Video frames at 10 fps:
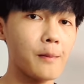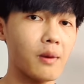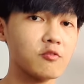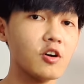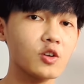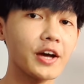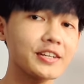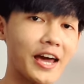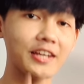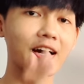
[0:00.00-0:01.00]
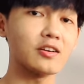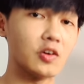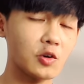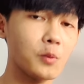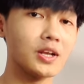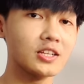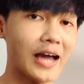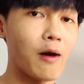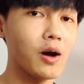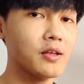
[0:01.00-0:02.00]
mà vừa có thể đẩy năng lượng của mình lên
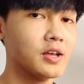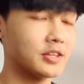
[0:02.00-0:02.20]
cao á,